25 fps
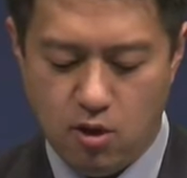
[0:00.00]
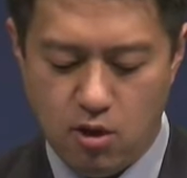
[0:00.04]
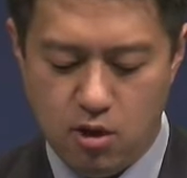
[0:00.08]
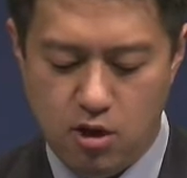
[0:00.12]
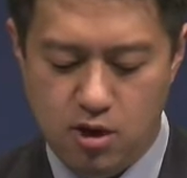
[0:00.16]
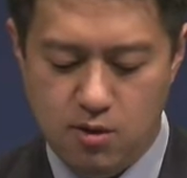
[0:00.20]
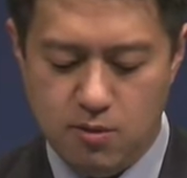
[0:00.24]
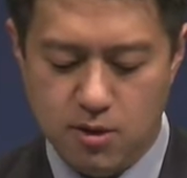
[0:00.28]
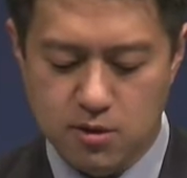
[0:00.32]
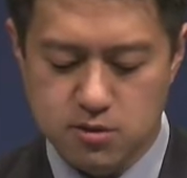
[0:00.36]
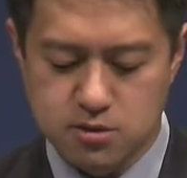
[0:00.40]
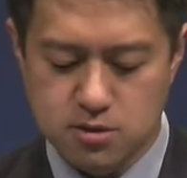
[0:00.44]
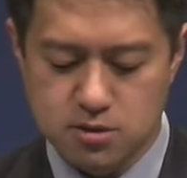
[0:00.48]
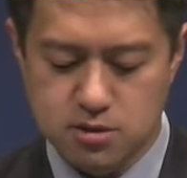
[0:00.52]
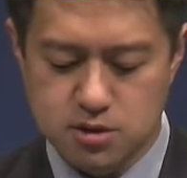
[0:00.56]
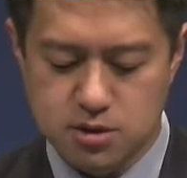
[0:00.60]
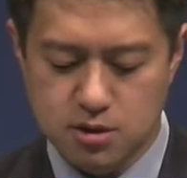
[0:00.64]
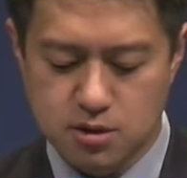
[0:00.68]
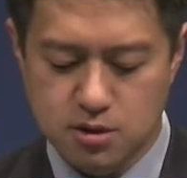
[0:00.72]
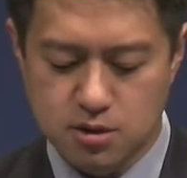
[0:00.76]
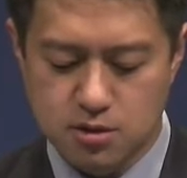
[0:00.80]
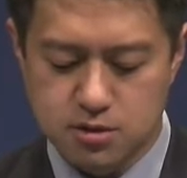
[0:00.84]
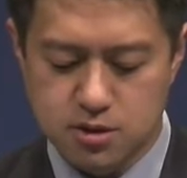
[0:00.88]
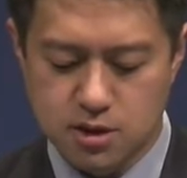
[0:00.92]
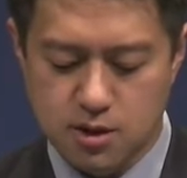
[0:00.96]

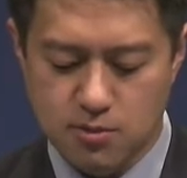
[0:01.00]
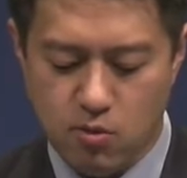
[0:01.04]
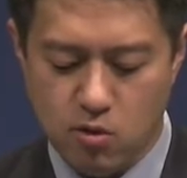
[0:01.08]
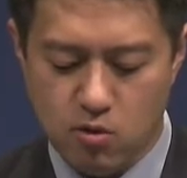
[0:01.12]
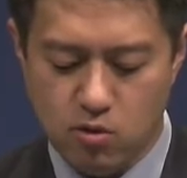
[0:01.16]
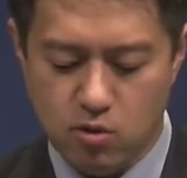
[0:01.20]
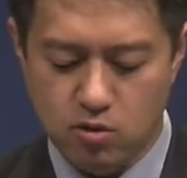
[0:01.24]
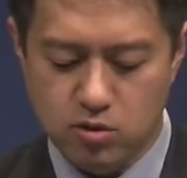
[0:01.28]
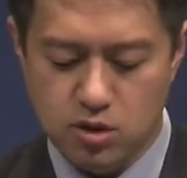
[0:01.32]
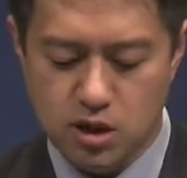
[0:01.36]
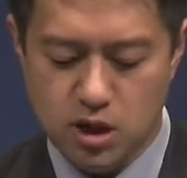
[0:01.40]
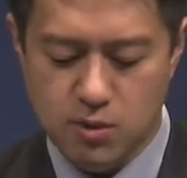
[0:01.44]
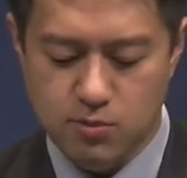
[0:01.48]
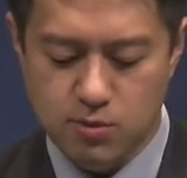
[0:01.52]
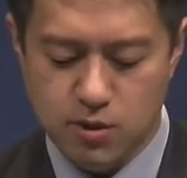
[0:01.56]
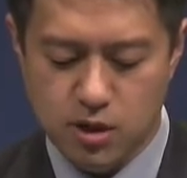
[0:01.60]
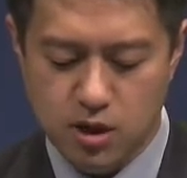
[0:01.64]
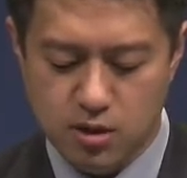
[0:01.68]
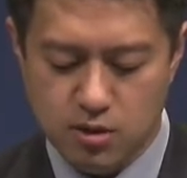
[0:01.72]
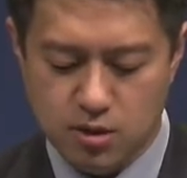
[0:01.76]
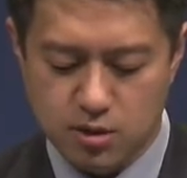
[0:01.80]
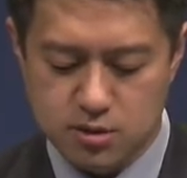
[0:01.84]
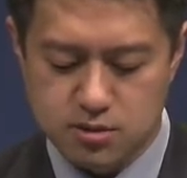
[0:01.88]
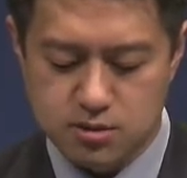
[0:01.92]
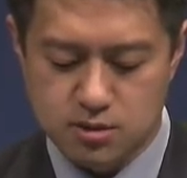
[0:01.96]
헐벗으신 것을 보고 입을
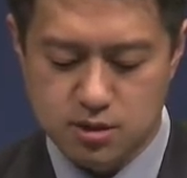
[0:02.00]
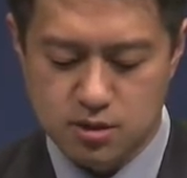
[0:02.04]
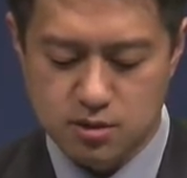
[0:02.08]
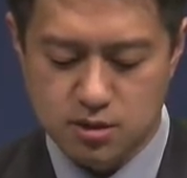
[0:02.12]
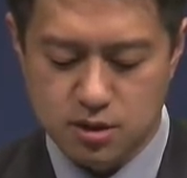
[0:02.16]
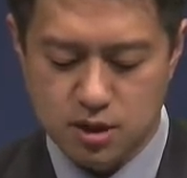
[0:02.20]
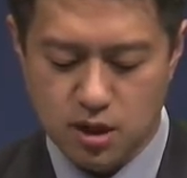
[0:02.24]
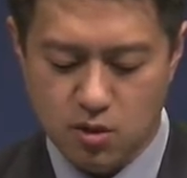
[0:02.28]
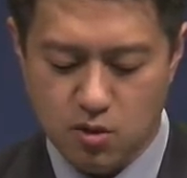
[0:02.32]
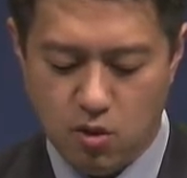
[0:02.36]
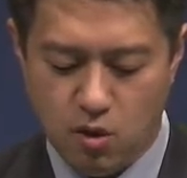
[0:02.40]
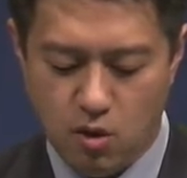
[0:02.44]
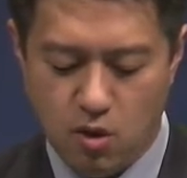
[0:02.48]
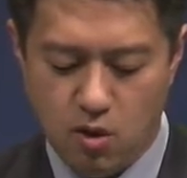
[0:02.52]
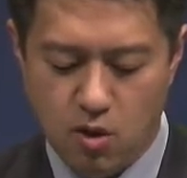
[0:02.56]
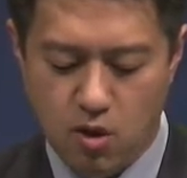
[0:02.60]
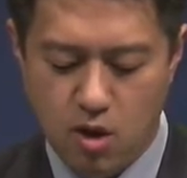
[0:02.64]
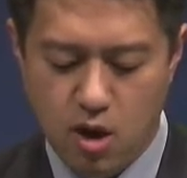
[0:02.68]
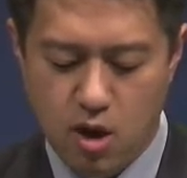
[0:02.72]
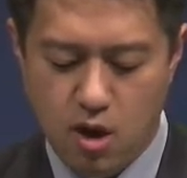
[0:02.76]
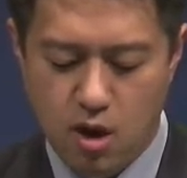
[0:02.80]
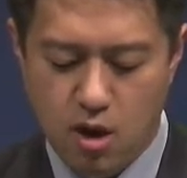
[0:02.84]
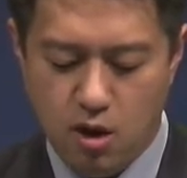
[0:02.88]
것을 드리고